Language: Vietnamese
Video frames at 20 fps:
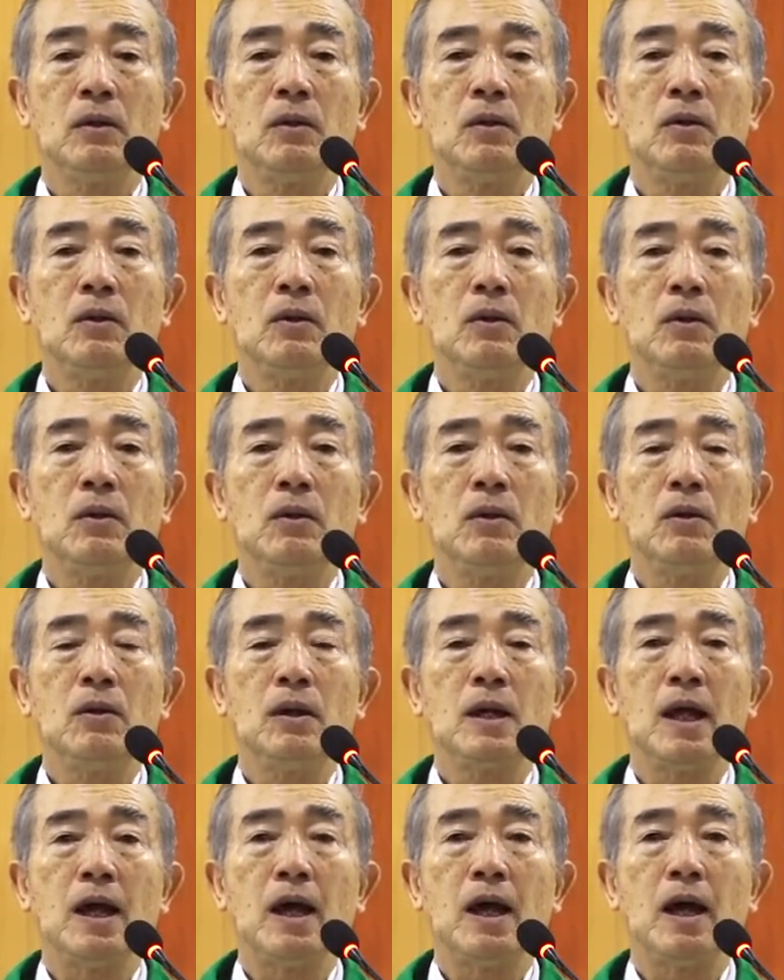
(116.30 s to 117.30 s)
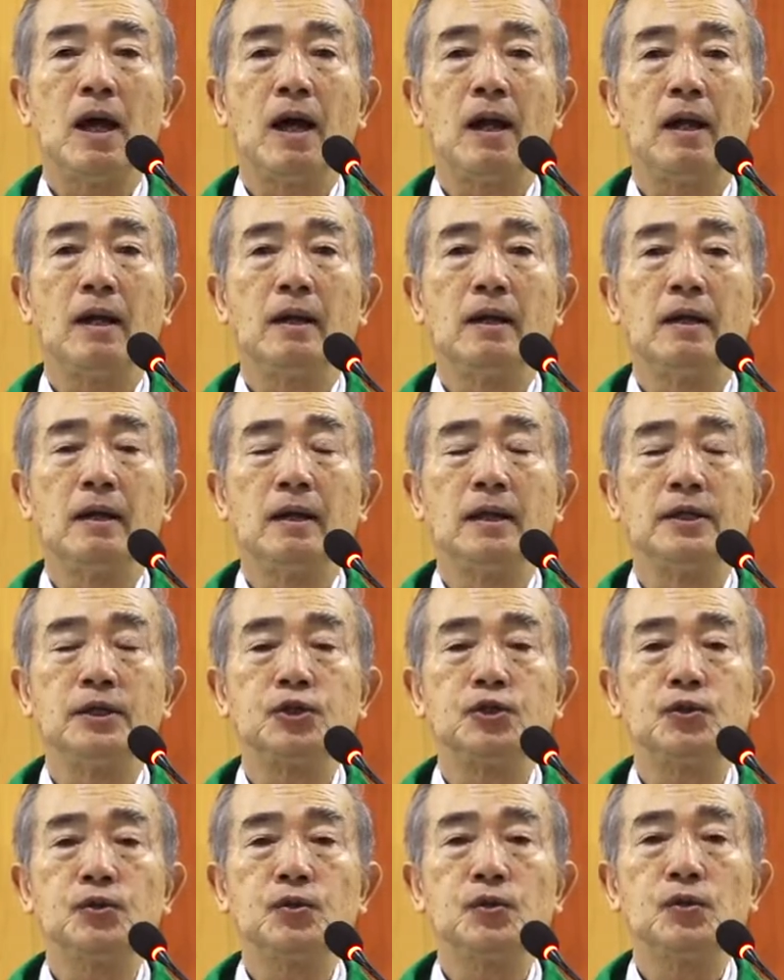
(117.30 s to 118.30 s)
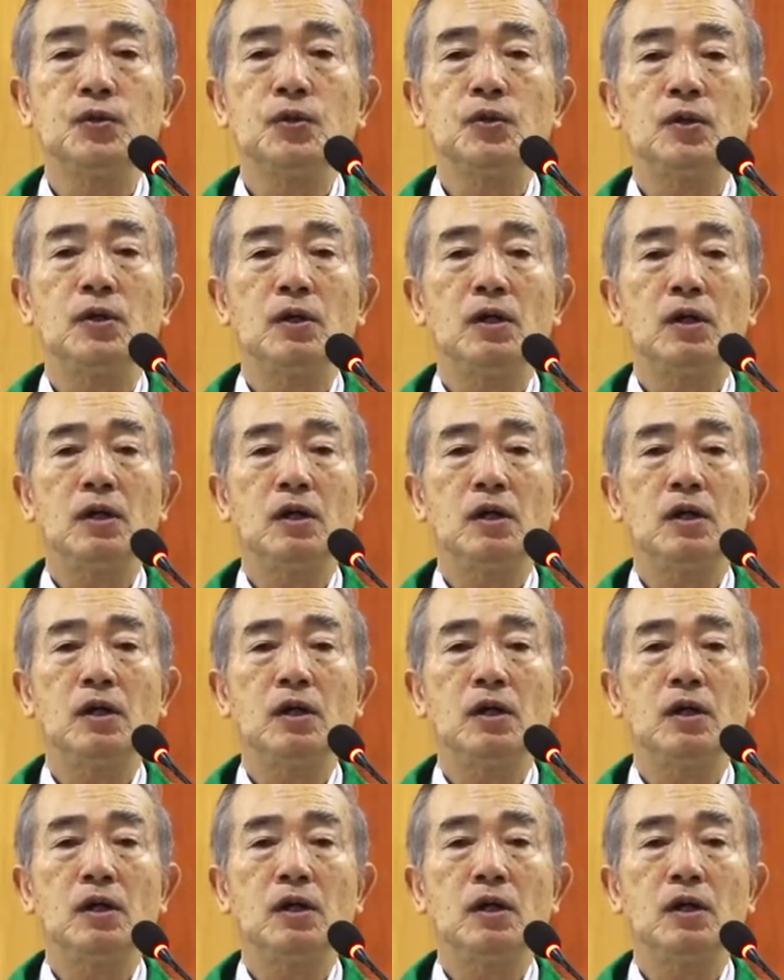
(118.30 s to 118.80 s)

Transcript: Đó là lời Chúa.